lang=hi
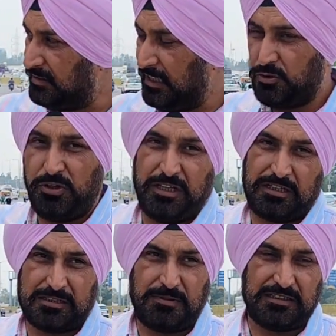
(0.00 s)
ये जो
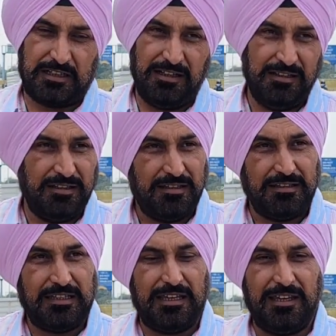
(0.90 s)
रकबा था
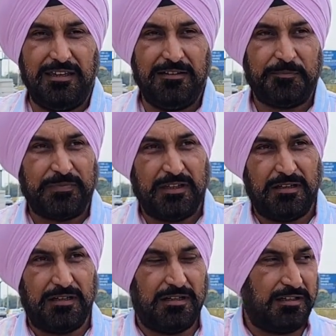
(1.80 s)
ये
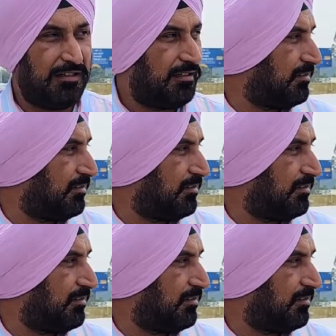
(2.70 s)
आ,